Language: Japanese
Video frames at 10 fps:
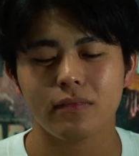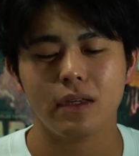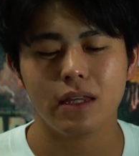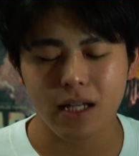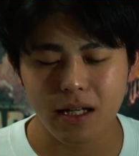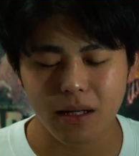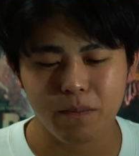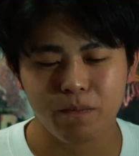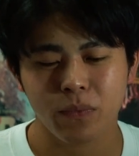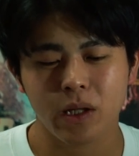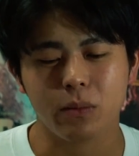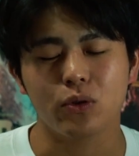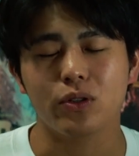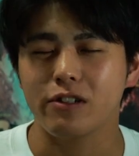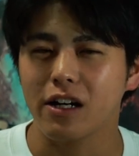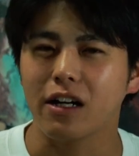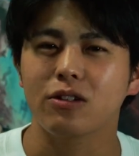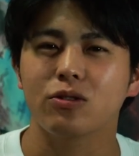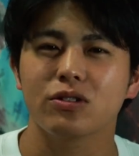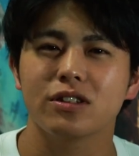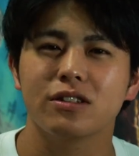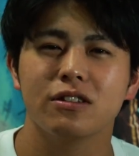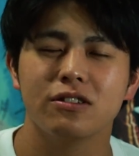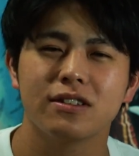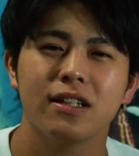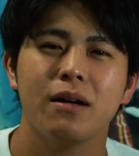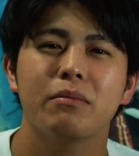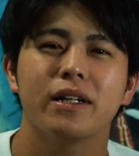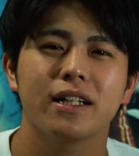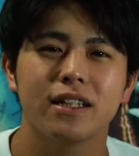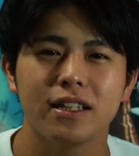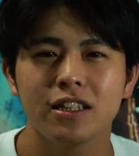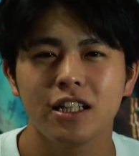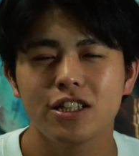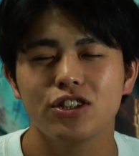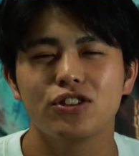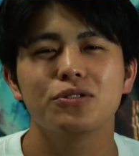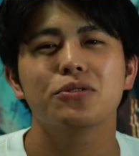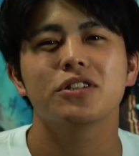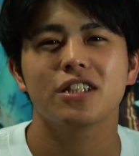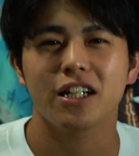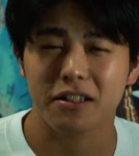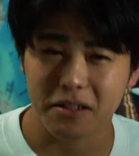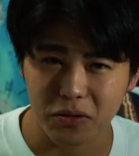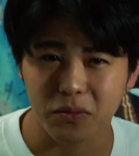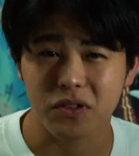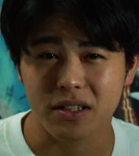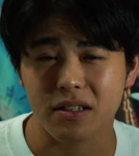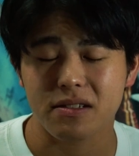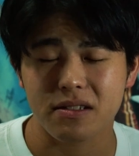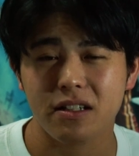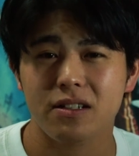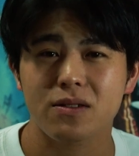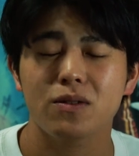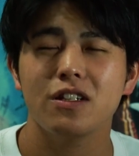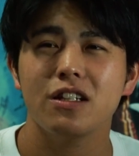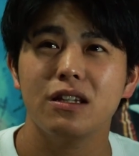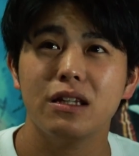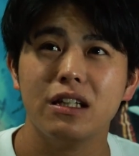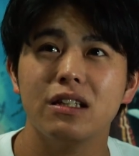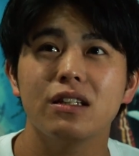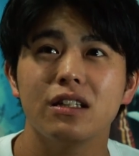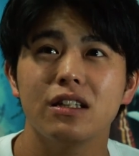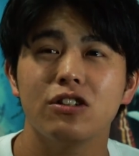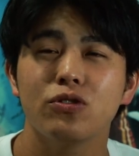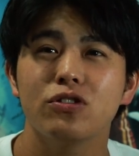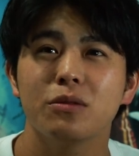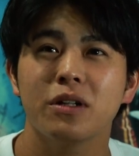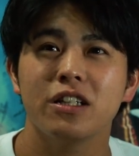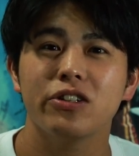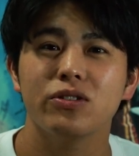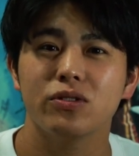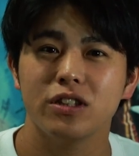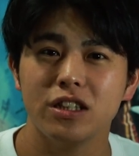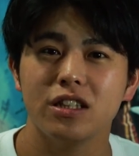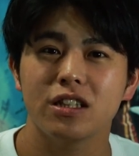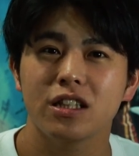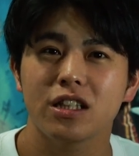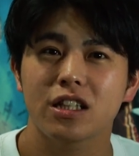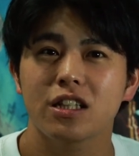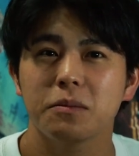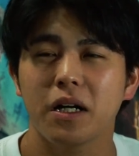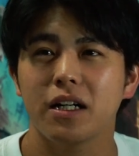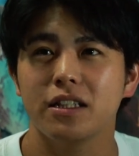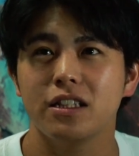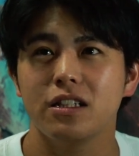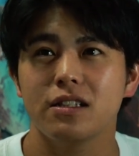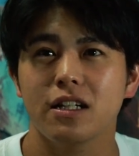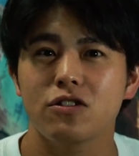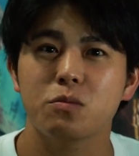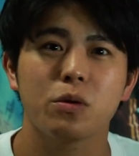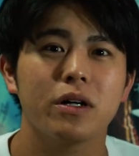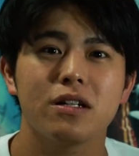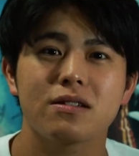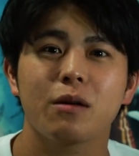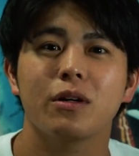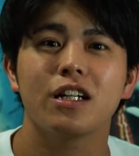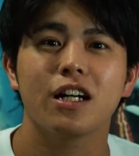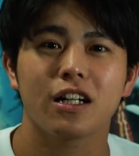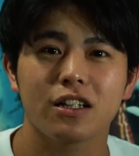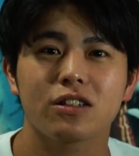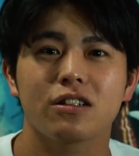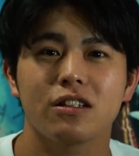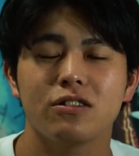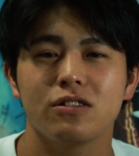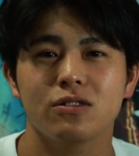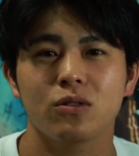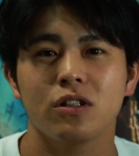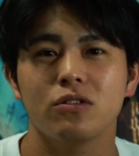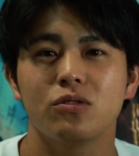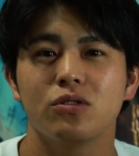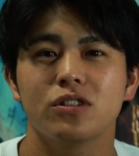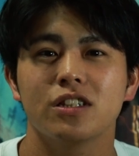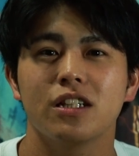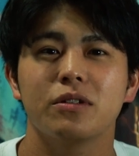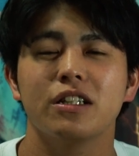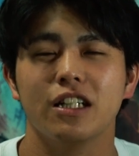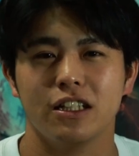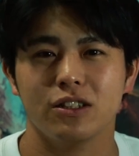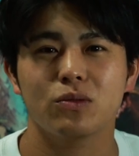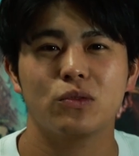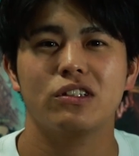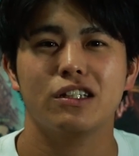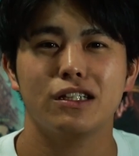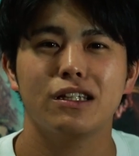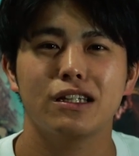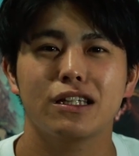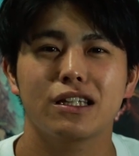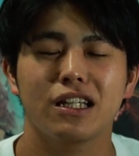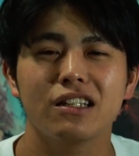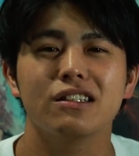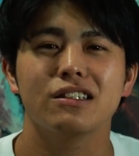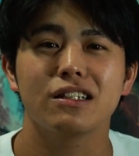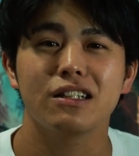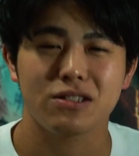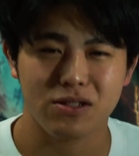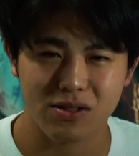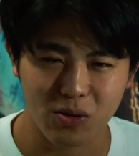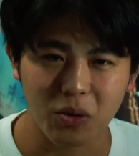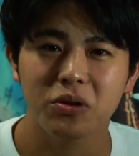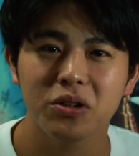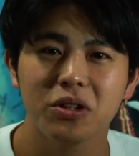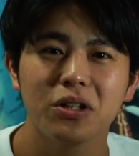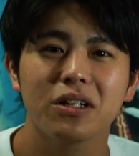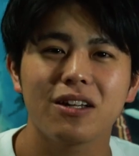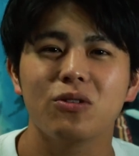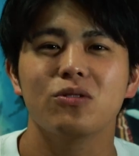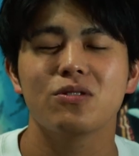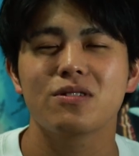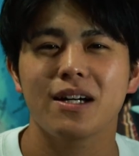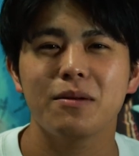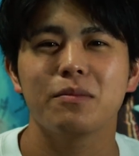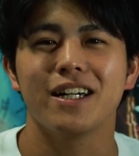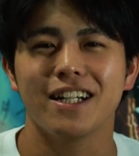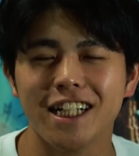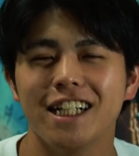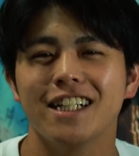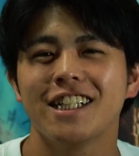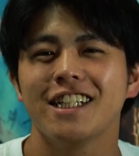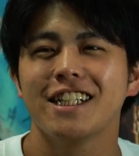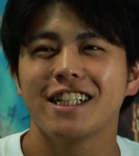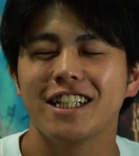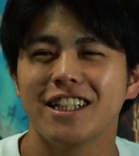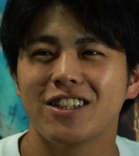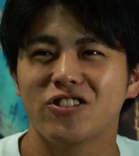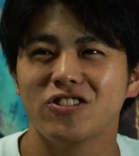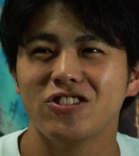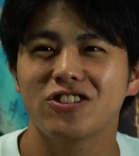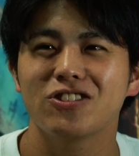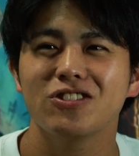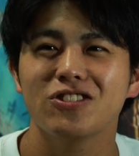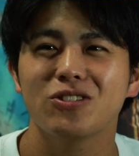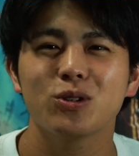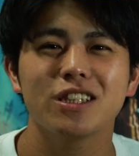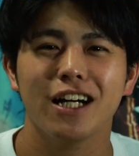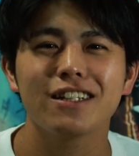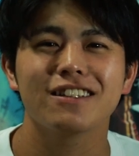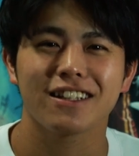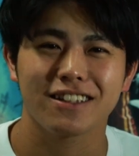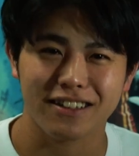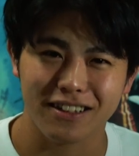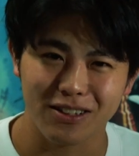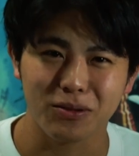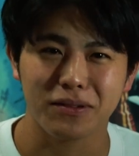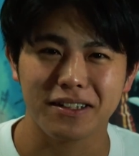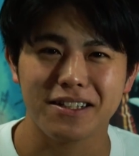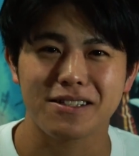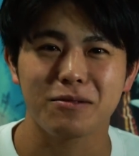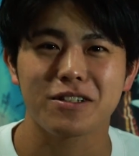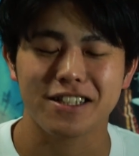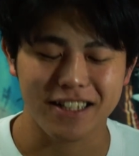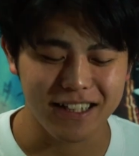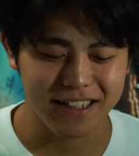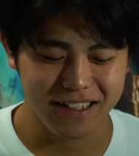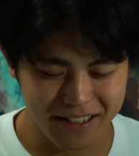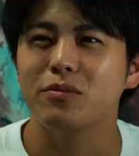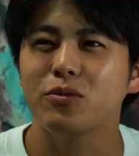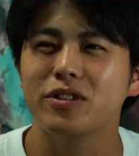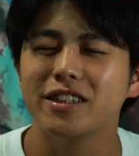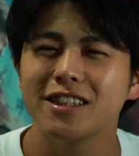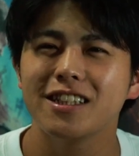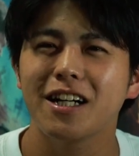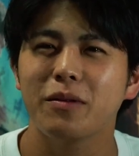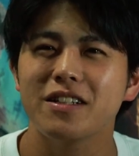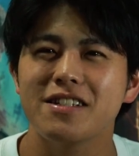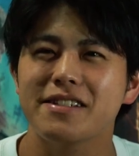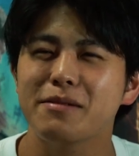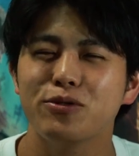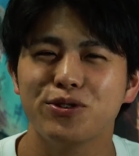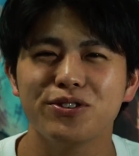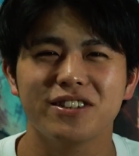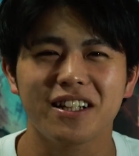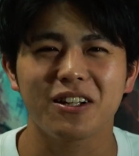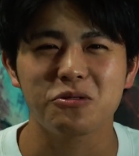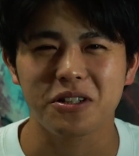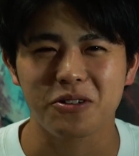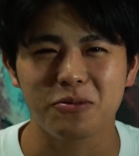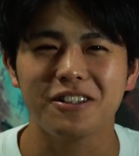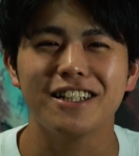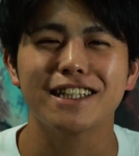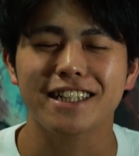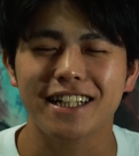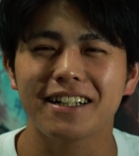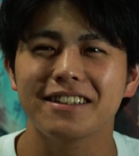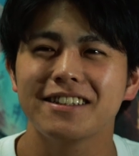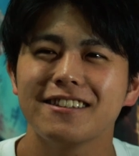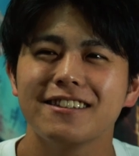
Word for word: で僕はこのグッズ販売がね15時からだと思ってたんですだからそれに余裕で間に合うようにまあ2 3 0分前に着けばいいかなってその辺うろうろしてればいいかなと思って行ったんですよけどグッズ販売があの15時半だっていうことに気づきましてもう1時が万事で全部ルーズだな俺と思いながら